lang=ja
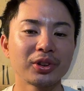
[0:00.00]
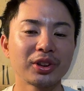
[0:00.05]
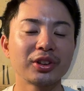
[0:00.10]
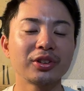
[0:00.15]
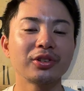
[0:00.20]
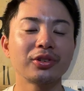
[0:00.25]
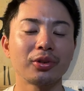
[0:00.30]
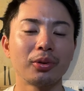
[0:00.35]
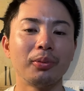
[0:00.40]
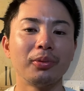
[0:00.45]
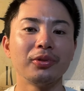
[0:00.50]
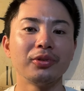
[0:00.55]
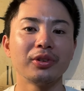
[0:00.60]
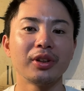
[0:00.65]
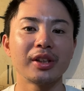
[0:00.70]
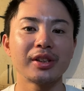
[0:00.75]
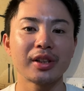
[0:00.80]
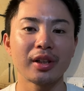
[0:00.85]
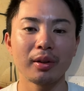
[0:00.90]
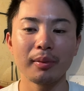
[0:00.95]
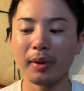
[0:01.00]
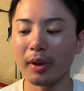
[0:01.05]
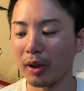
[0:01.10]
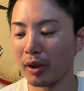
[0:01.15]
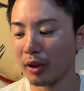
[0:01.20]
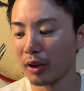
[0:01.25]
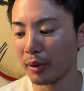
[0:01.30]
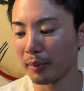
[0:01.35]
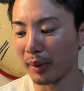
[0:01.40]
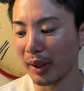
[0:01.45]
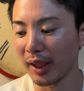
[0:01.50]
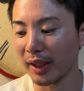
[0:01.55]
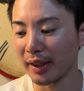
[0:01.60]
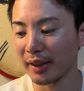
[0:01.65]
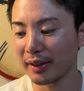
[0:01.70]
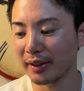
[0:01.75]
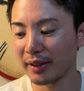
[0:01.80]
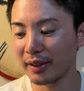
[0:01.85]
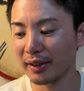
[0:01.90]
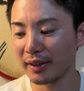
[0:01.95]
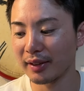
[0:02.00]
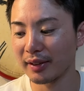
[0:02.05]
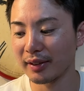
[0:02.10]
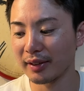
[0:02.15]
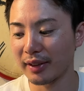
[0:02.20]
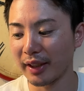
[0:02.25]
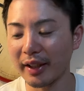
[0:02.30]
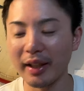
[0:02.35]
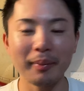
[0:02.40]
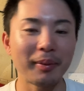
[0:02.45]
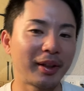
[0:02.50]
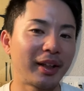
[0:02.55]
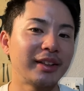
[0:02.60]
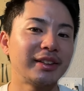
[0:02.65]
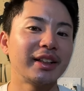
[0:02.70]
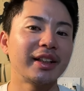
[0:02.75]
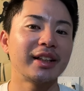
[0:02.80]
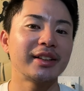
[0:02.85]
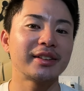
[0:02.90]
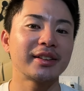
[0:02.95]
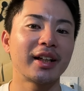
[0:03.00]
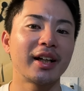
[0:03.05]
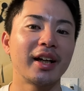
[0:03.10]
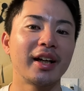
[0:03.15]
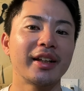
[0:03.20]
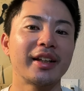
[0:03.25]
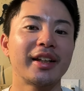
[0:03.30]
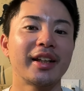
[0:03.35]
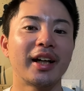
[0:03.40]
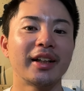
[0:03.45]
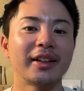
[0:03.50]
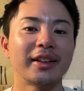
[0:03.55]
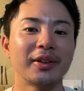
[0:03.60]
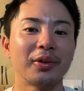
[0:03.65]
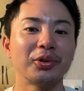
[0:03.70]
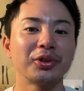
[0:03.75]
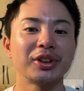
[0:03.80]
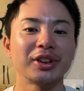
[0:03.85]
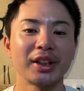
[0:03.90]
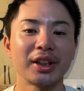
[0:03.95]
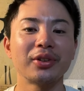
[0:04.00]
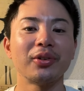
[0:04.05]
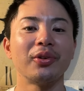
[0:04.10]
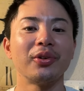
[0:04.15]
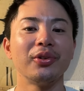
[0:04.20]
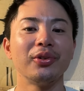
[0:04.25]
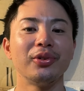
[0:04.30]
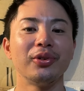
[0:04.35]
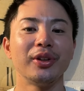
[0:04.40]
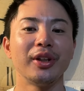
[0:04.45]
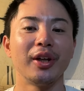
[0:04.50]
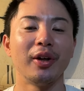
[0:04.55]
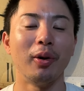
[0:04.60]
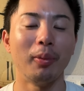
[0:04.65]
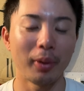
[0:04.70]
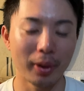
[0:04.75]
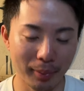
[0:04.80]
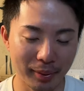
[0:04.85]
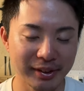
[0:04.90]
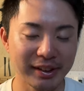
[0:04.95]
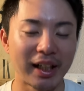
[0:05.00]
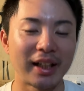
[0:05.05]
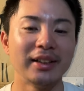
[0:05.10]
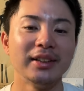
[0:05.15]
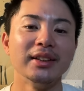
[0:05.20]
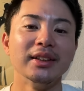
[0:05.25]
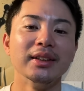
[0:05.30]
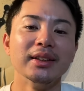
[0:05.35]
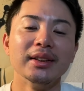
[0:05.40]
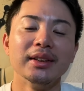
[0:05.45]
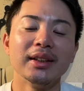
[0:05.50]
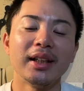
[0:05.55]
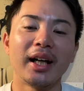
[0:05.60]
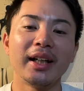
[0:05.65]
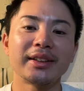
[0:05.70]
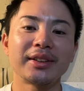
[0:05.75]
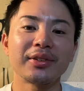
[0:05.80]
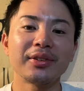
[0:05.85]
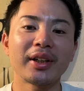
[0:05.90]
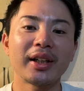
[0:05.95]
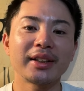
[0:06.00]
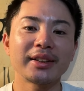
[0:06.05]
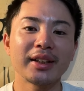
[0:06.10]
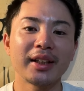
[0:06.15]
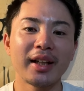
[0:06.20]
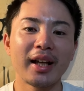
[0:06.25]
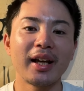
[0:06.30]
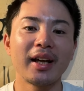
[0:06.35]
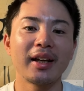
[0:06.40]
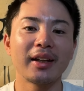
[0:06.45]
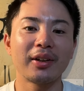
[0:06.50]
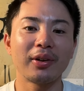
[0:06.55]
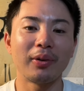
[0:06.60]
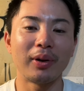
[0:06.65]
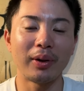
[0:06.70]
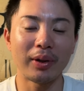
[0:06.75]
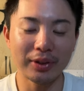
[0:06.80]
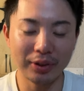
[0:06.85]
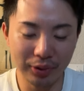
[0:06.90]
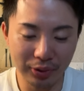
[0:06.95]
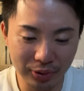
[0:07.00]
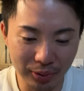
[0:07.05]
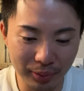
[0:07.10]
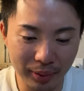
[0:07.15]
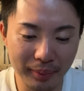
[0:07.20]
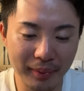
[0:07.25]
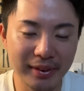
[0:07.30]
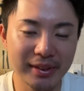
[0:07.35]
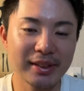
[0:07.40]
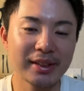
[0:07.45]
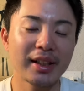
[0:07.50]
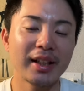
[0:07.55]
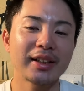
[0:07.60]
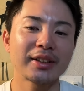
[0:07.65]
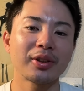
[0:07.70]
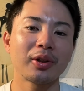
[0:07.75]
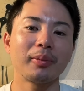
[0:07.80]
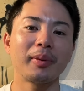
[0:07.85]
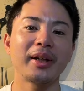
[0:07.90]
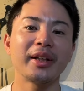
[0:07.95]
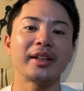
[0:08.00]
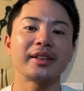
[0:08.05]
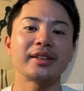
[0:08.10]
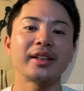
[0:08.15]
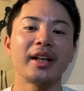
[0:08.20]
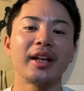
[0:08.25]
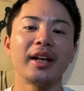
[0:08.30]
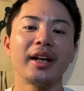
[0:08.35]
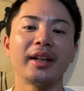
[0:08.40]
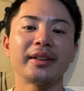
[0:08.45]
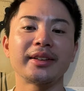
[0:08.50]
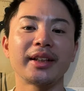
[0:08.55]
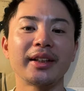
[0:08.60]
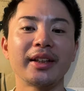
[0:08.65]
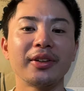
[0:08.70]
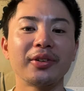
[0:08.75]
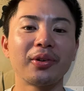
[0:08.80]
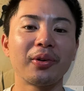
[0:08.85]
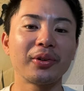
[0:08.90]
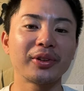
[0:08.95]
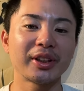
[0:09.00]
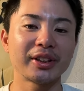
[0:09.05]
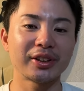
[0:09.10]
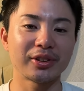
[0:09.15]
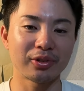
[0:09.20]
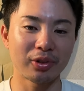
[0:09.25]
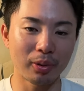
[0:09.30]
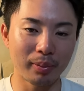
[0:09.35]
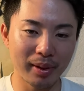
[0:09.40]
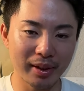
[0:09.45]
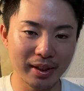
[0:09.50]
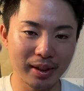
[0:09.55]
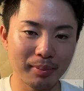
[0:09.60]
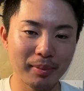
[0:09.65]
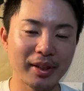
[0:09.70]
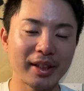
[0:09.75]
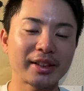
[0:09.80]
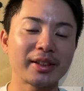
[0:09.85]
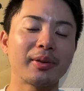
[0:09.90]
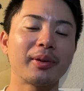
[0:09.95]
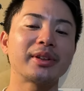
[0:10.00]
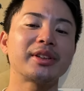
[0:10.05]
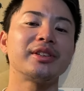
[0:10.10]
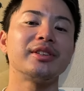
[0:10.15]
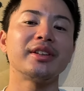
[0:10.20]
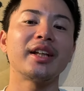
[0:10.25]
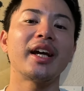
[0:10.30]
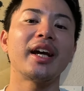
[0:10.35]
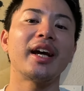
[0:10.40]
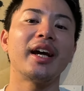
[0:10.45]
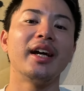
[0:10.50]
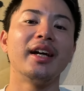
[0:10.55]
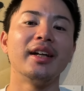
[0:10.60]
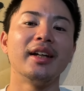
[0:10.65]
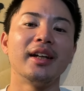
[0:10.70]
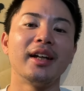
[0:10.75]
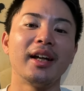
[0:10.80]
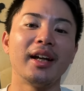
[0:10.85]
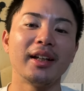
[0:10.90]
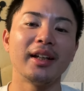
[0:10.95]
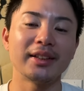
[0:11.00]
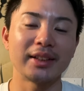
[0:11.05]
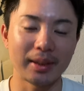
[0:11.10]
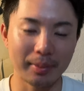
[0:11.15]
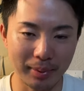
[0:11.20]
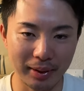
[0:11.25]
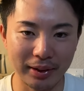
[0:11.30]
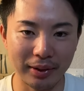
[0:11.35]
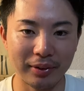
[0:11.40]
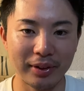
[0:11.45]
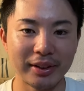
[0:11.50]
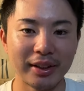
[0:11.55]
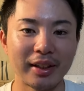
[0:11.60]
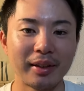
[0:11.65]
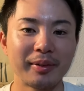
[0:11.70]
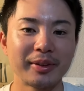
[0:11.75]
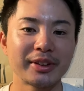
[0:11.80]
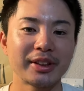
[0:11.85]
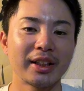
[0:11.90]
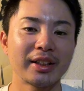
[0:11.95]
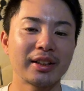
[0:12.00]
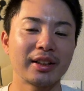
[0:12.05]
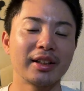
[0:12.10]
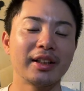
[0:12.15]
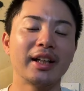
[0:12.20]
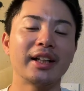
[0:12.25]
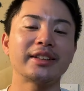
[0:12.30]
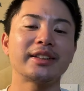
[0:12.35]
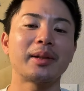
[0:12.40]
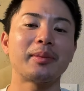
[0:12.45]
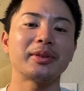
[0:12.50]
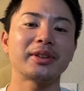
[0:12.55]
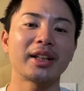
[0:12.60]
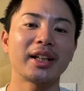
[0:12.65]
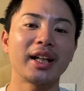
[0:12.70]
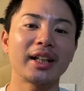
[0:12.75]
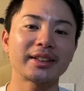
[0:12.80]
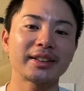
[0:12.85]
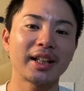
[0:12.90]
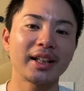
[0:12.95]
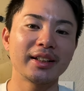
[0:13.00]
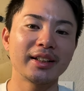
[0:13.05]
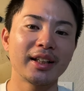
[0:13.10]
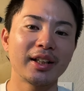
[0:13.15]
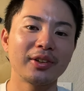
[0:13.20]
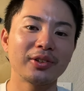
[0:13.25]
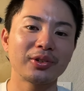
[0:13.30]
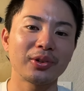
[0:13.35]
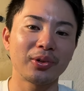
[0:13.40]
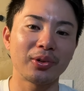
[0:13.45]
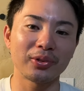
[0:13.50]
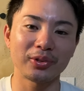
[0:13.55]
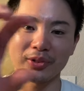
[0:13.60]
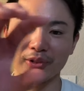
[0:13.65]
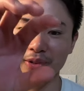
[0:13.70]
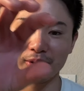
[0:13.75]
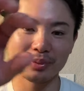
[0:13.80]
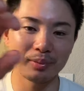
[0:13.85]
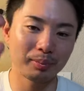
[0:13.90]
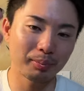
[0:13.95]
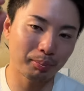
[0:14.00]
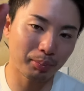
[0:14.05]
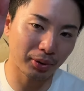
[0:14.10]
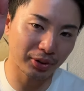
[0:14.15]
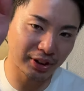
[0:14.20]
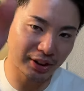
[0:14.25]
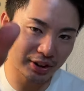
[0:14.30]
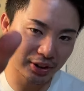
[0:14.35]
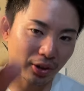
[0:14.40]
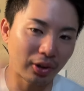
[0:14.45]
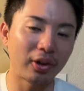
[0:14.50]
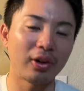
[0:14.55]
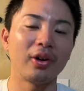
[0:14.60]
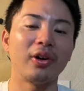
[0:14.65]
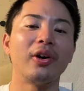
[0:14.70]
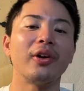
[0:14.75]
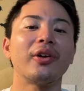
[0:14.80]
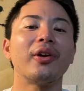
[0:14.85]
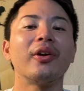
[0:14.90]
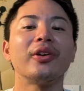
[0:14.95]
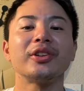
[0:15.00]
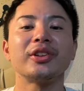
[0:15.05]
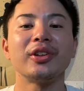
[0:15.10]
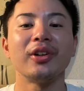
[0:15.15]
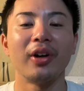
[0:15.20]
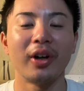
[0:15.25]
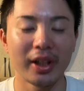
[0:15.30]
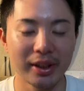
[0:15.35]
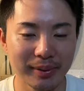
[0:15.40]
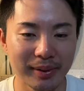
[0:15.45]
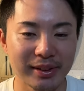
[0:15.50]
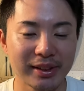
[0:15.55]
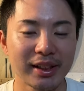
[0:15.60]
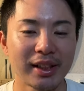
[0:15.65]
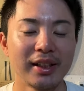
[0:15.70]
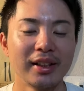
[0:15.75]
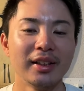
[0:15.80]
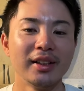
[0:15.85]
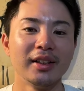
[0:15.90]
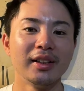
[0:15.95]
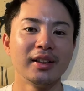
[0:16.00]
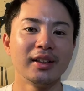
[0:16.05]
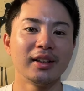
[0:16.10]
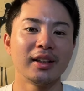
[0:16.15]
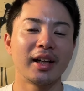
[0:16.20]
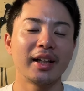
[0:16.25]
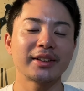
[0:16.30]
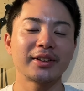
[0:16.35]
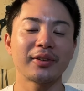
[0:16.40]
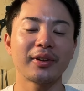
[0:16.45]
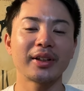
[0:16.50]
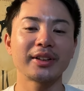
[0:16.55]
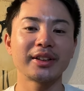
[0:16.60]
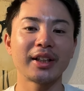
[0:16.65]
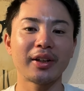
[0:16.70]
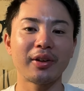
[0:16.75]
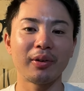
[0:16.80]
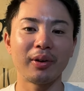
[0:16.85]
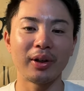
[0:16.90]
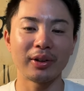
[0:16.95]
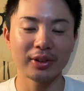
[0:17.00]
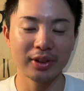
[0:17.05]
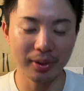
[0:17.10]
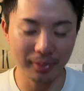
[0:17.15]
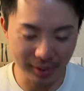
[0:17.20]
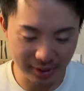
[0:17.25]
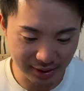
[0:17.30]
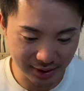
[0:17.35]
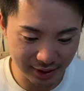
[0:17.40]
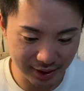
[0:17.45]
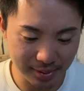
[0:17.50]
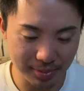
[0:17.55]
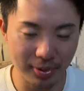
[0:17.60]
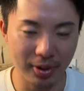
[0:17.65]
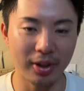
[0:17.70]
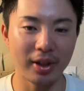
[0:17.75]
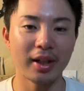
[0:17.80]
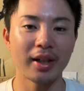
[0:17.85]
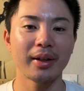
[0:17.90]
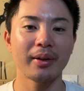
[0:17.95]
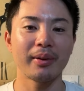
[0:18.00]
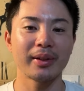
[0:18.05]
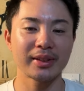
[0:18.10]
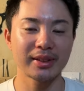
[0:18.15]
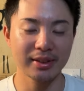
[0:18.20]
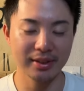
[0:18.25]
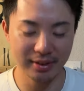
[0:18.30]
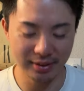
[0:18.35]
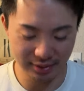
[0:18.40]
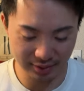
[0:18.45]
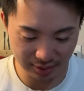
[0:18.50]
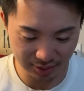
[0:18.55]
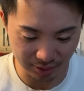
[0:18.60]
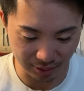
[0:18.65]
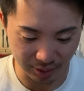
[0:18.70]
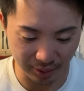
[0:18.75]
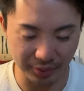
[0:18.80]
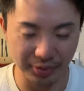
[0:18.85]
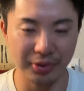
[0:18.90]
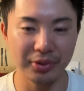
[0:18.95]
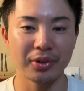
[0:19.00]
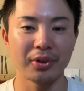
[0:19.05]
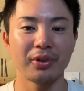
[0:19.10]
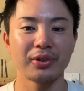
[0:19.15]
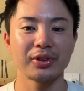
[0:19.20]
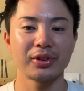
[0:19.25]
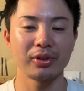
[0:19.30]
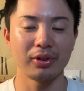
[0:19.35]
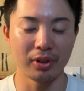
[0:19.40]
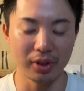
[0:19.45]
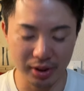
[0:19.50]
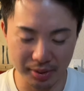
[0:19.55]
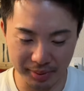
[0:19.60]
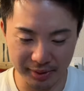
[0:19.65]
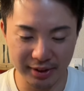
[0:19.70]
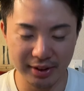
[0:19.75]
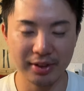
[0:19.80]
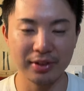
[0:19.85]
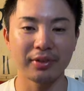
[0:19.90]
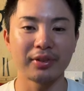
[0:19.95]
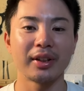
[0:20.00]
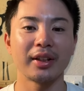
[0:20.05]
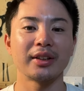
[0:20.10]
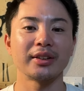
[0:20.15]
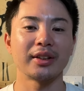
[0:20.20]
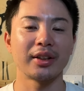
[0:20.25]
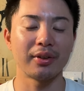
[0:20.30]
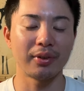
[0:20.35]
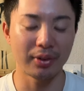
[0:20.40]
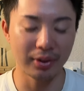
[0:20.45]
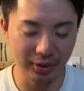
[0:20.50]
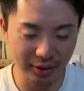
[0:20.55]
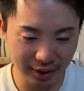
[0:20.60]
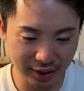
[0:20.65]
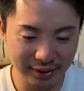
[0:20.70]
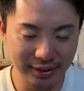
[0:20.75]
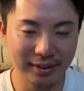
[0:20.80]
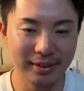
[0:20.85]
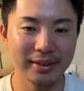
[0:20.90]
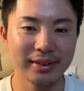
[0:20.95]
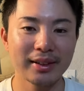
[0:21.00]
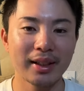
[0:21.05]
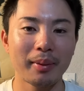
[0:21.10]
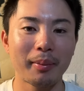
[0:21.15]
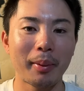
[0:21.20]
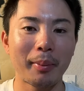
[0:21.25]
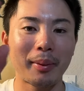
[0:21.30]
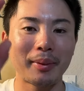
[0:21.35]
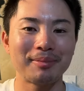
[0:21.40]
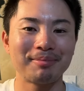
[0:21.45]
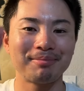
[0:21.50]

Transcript: すると思うんですけども、まあ、できればね、ジャイアンツが引き当ててほしいなというふうに思いました。はい、そんな感じでね、今日は終わったこと思います。その前にですね、チャンネル登録者数5万人目指してますんで、えー、ぜひまだの方いらっしゃいらっしゃいましたら、チャンネル登録、ポチッとよろしくお願いします。はい、そんな感じで今日は終わってきます。いつもありがとうございます。これからもどうぞよろしくお願いします。そんな感じで今日はお手がす。じゃあ、バイ